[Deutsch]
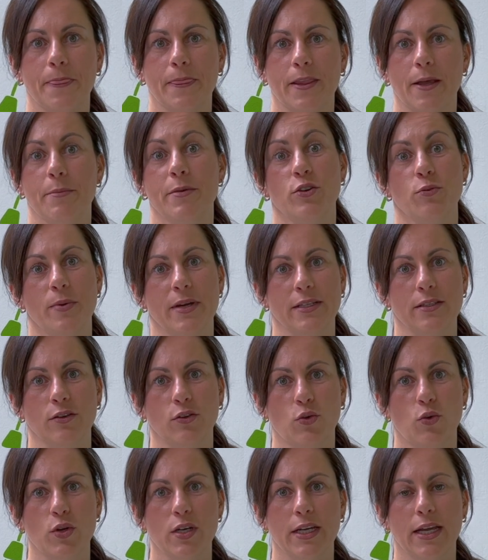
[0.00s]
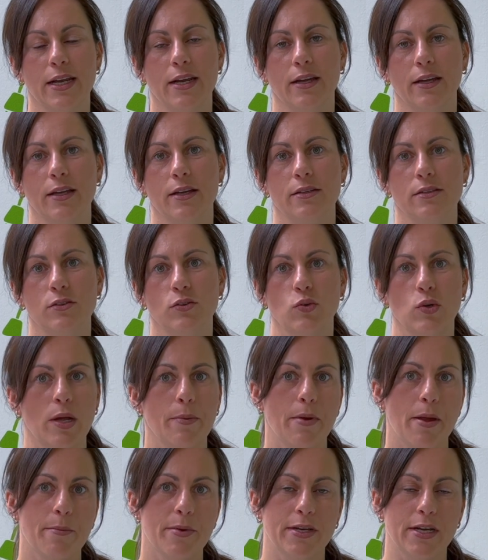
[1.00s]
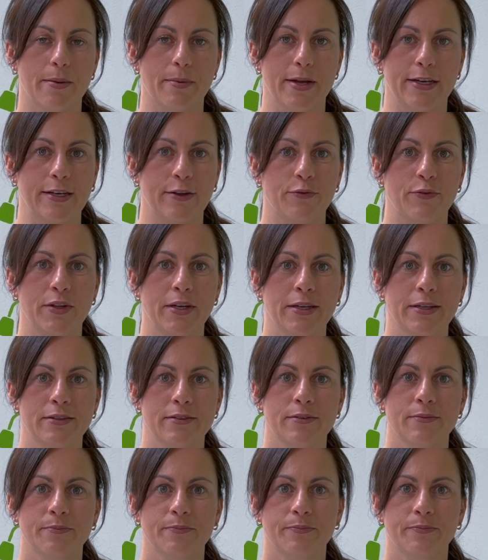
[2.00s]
damit du bessere Kunden generierst oder mehr Mitarbeiter findest.